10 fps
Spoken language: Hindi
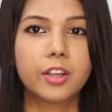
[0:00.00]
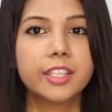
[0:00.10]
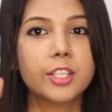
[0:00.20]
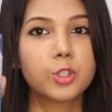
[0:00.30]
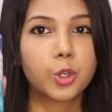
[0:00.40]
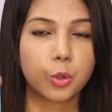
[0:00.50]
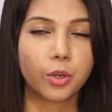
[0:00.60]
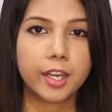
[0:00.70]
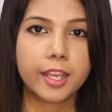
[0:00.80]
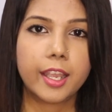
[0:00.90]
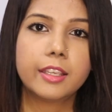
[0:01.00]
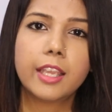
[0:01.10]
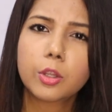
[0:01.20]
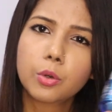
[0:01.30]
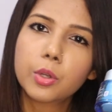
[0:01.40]
और ये जो टोनर है
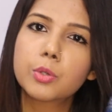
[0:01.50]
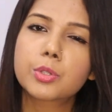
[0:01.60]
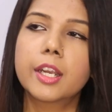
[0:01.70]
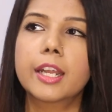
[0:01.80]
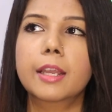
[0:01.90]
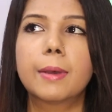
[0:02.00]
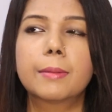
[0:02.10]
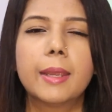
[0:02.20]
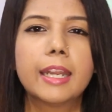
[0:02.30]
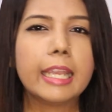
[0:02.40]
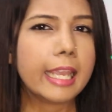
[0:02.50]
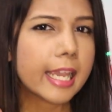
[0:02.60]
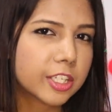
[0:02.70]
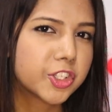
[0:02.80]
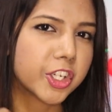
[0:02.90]
ये दोनों यूज़ करने के बाद मैंने
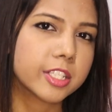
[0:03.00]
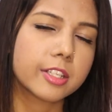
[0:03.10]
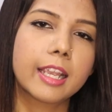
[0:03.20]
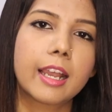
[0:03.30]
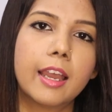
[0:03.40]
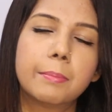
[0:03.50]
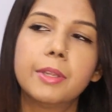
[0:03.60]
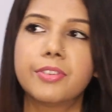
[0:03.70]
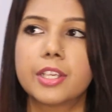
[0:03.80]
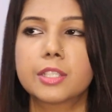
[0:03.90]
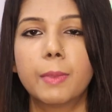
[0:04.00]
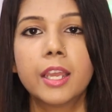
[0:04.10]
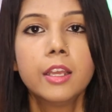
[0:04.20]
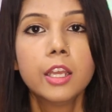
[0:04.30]
एक चेंज देखा है अपने फेस में